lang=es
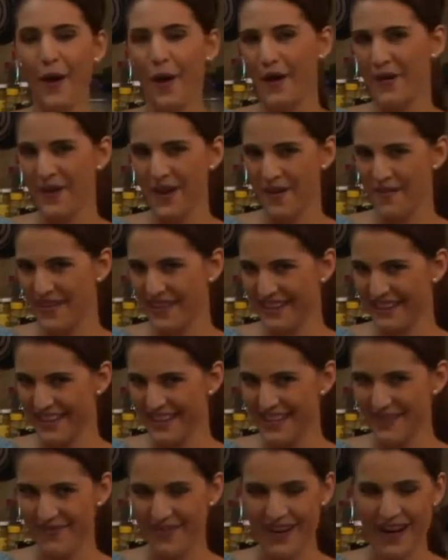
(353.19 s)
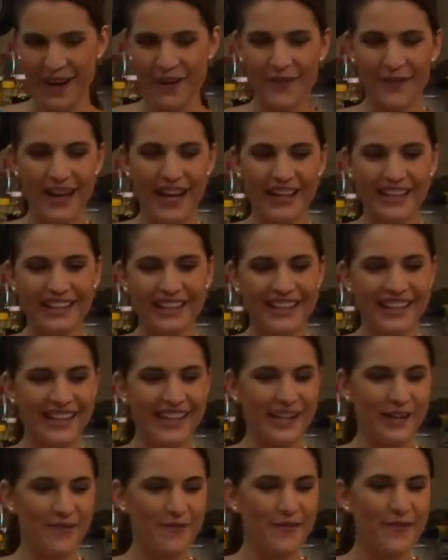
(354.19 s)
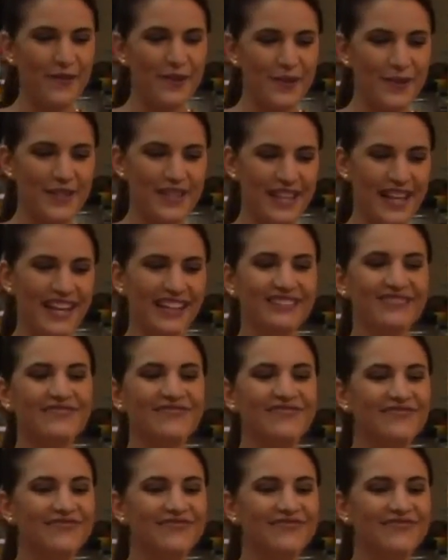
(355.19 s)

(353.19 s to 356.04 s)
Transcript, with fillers: Obviamente es para una niña hermosa,